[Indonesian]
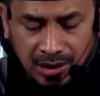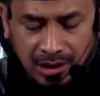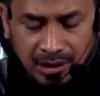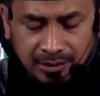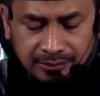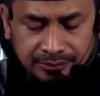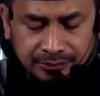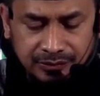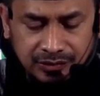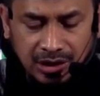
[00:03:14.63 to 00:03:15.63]
ya
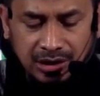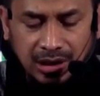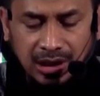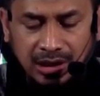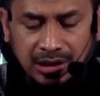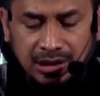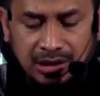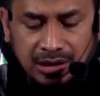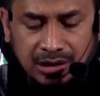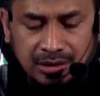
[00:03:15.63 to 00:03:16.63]
sehingga
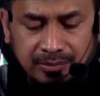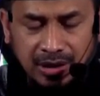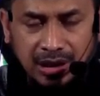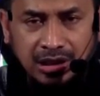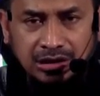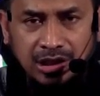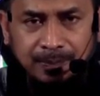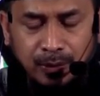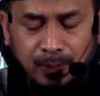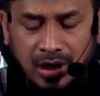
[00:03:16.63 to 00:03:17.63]
mereka
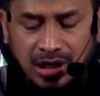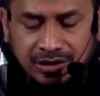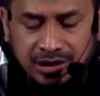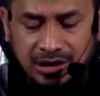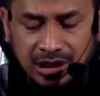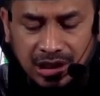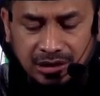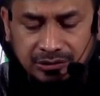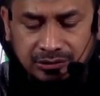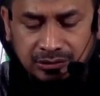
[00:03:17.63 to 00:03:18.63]
terprovokasi
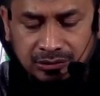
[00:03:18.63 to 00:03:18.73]
dengan